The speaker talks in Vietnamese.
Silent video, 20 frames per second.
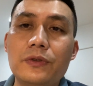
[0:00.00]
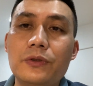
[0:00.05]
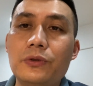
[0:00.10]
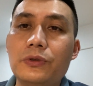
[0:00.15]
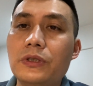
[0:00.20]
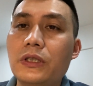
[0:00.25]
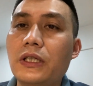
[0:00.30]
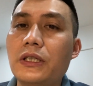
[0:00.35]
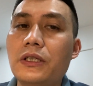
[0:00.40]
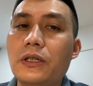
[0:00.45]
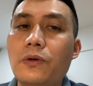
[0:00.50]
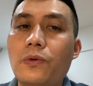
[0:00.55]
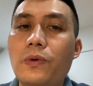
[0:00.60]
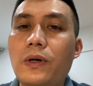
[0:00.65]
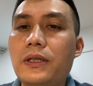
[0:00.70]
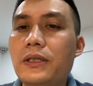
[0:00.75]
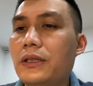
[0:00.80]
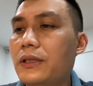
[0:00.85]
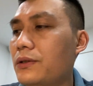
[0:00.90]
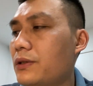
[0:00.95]
Ví dụ như cây Tướng
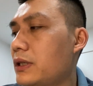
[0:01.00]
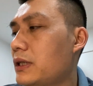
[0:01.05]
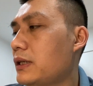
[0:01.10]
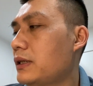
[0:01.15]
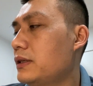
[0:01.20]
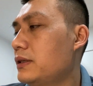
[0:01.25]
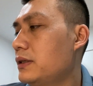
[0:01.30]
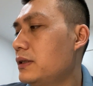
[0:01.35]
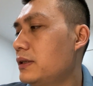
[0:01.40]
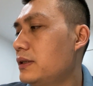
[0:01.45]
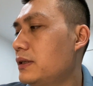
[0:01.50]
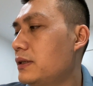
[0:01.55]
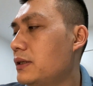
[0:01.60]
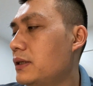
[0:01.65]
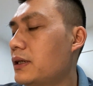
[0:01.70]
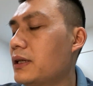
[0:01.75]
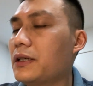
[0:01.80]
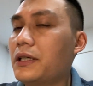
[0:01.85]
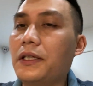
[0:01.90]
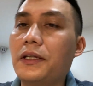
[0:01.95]
Quân thì nó là
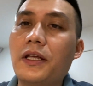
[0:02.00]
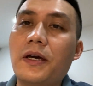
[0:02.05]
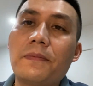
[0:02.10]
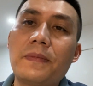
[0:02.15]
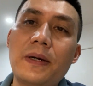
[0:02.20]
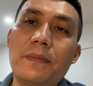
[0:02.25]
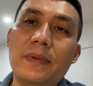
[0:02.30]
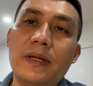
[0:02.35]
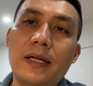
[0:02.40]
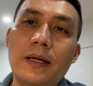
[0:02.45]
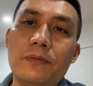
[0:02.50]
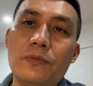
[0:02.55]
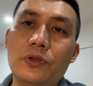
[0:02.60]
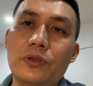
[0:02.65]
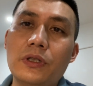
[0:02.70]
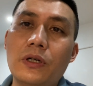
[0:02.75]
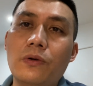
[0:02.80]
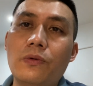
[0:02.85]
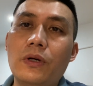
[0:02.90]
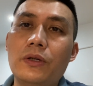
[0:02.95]
kỷ niệm 50 năm của
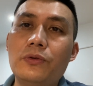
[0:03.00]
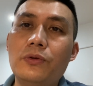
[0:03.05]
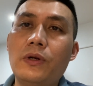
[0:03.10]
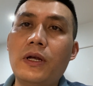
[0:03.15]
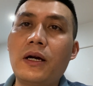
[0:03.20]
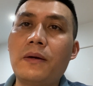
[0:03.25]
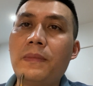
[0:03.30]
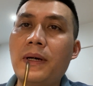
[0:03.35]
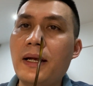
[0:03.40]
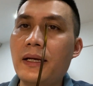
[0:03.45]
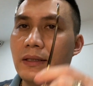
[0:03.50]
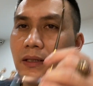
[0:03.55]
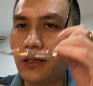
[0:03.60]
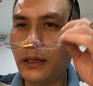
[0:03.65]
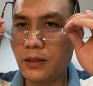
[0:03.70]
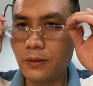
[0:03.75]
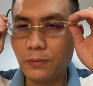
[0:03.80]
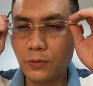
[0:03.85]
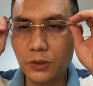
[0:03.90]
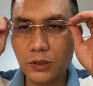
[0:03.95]
tướng quân Dulac
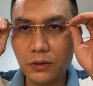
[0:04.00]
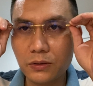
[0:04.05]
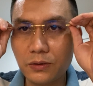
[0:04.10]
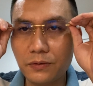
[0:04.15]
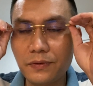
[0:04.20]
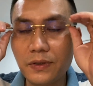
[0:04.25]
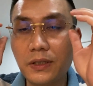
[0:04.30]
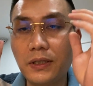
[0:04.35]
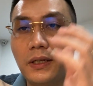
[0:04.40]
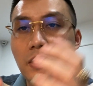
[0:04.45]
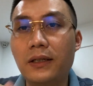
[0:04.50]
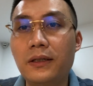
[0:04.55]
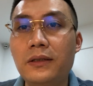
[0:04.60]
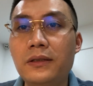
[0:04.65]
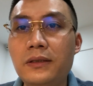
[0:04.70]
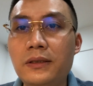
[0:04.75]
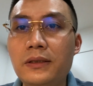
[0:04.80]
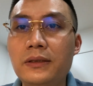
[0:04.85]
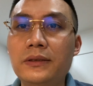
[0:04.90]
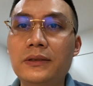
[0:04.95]
Marather, một trong những vị
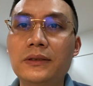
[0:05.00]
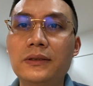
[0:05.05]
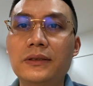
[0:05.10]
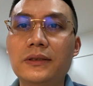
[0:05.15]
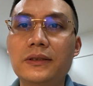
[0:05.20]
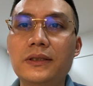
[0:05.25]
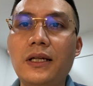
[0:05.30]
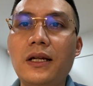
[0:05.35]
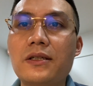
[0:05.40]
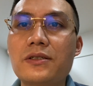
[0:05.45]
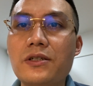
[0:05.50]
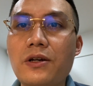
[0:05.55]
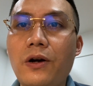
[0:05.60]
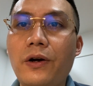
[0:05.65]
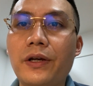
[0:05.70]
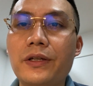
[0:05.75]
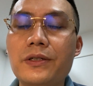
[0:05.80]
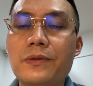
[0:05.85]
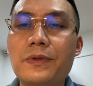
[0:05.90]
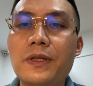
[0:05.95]
tướng rất là
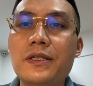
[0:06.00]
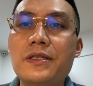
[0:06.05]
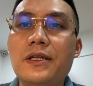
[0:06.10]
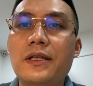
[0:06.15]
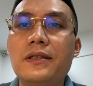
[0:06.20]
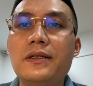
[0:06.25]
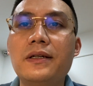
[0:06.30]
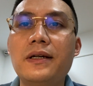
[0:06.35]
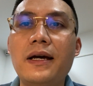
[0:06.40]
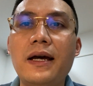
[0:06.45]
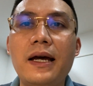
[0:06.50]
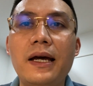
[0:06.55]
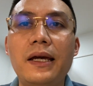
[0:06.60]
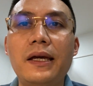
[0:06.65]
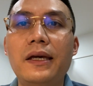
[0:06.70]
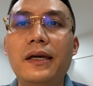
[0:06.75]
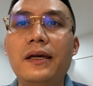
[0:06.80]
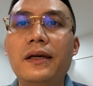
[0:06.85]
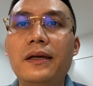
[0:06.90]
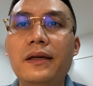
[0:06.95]
giỏi trong Thế chiến thứ
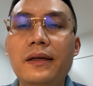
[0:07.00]
hai